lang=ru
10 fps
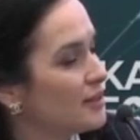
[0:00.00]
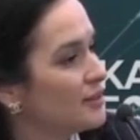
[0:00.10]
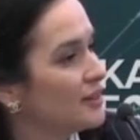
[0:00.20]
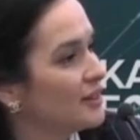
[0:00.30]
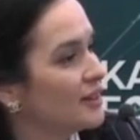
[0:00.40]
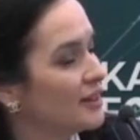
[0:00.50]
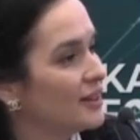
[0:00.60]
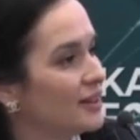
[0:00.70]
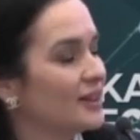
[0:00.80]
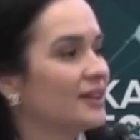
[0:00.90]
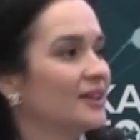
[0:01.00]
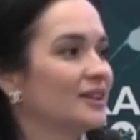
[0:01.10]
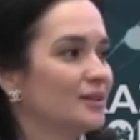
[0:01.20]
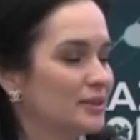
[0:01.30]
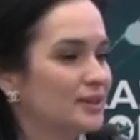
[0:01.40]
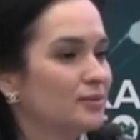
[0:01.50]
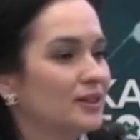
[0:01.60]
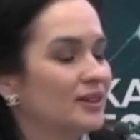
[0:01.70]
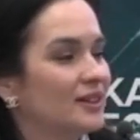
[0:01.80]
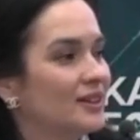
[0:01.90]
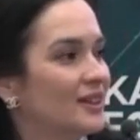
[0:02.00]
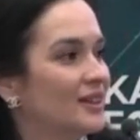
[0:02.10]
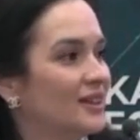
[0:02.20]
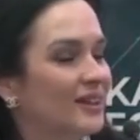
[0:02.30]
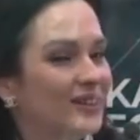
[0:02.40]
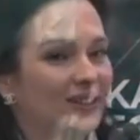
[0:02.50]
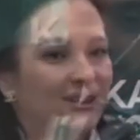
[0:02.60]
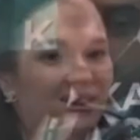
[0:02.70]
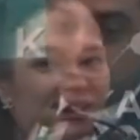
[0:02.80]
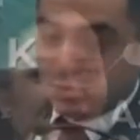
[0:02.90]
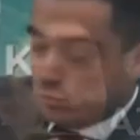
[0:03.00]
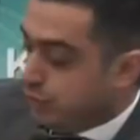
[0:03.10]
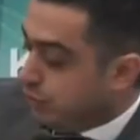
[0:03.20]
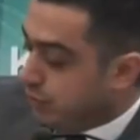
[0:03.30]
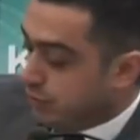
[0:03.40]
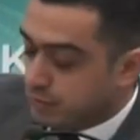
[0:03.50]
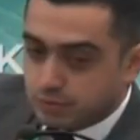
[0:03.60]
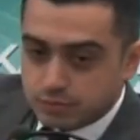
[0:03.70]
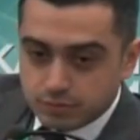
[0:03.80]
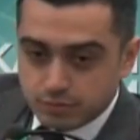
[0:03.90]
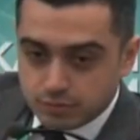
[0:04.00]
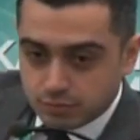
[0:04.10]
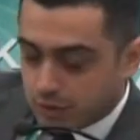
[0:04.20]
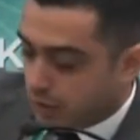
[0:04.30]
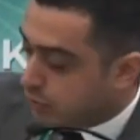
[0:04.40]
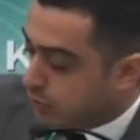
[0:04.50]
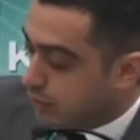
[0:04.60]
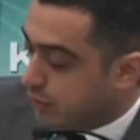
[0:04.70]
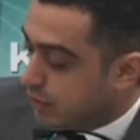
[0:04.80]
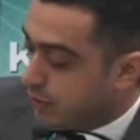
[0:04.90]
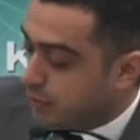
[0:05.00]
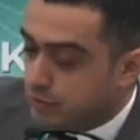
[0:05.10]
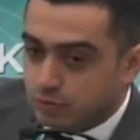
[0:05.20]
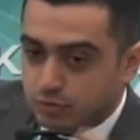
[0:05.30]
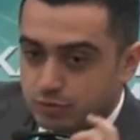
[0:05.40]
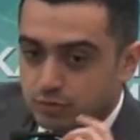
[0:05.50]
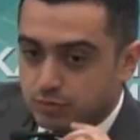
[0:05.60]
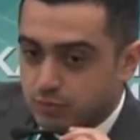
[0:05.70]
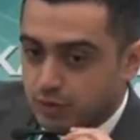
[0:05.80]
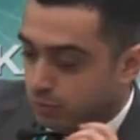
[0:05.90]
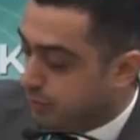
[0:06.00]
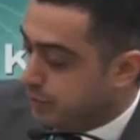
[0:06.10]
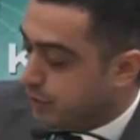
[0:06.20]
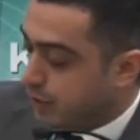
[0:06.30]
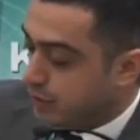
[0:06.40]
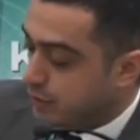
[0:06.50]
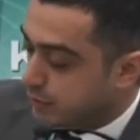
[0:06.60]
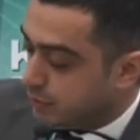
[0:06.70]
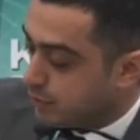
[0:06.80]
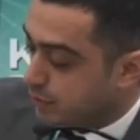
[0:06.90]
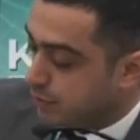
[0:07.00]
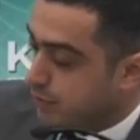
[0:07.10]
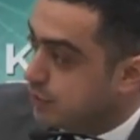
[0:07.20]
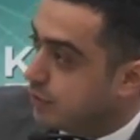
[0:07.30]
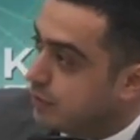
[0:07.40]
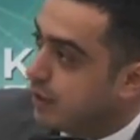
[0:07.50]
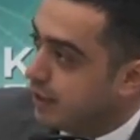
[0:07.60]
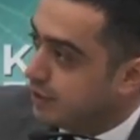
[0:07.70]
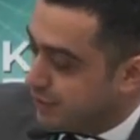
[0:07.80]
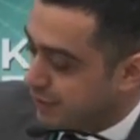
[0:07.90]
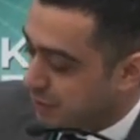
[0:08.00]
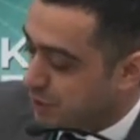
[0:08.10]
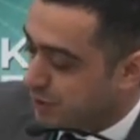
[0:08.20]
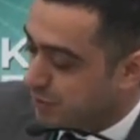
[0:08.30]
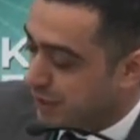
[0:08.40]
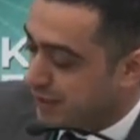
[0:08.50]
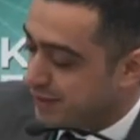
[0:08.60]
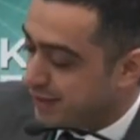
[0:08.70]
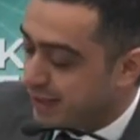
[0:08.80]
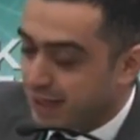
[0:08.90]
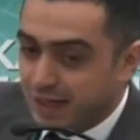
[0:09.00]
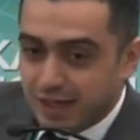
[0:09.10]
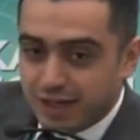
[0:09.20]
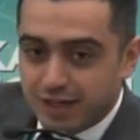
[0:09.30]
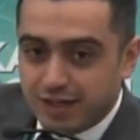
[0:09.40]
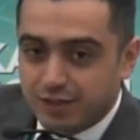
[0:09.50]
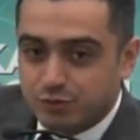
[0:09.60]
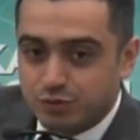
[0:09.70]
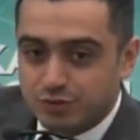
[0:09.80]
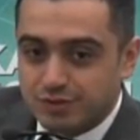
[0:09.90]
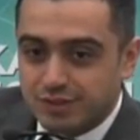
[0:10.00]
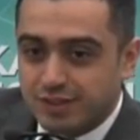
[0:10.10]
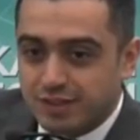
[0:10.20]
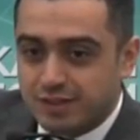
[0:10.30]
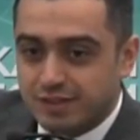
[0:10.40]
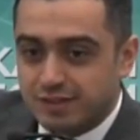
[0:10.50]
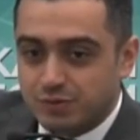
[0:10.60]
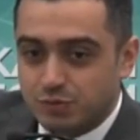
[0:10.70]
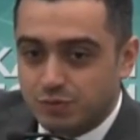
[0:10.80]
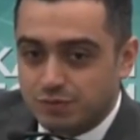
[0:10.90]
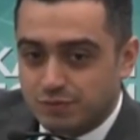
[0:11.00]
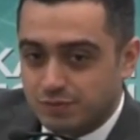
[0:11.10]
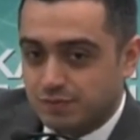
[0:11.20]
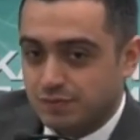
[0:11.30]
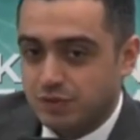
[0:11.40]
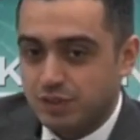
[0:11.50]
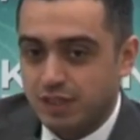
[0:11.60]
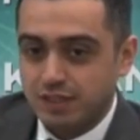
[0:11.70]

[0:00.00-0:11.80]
Добрый день. Здравствуйте, уважаемые коллеги. Э, учитывая э, короткий регламент, я постараюсь быстро, да, динамично пройти. То есть внедрение